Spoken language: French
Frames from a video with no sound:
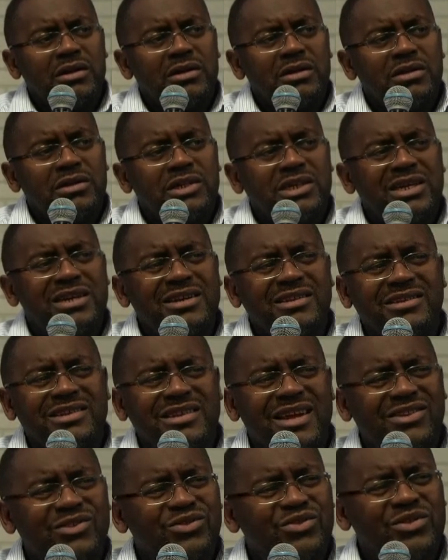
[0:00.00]
j'ai
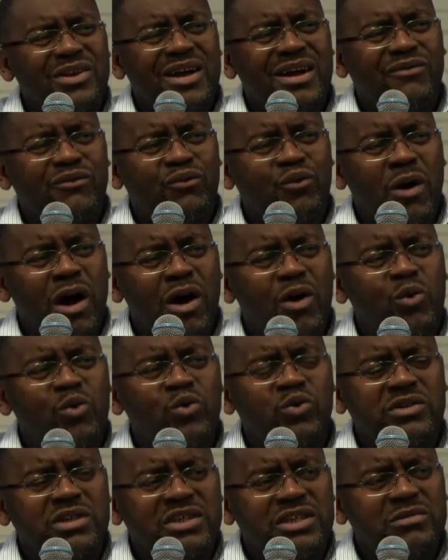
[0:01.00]
entendu la voix
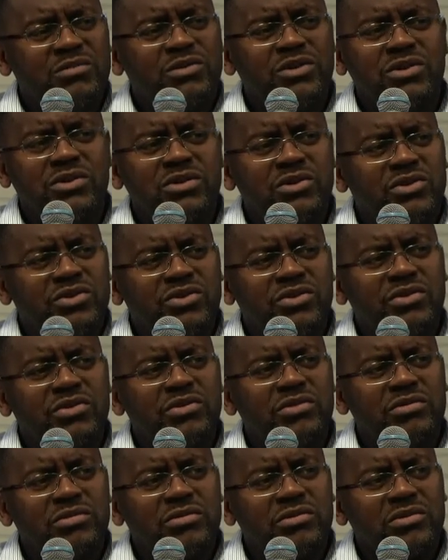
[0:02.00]
audible de Dieu
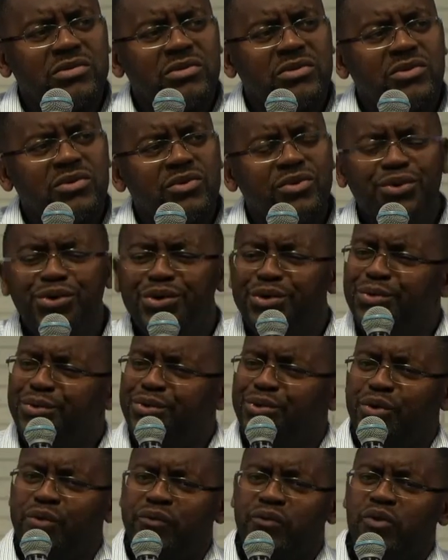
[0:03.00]
une ou
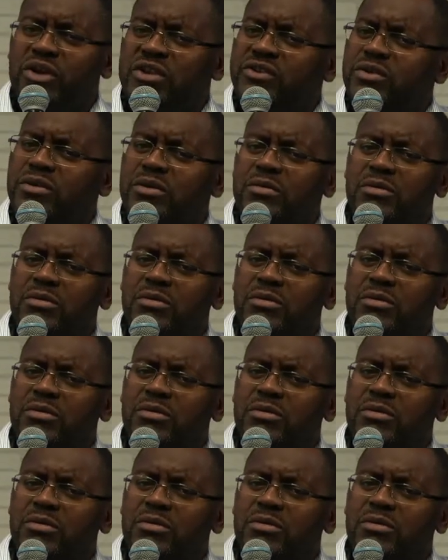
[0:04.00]
deux fois seulement.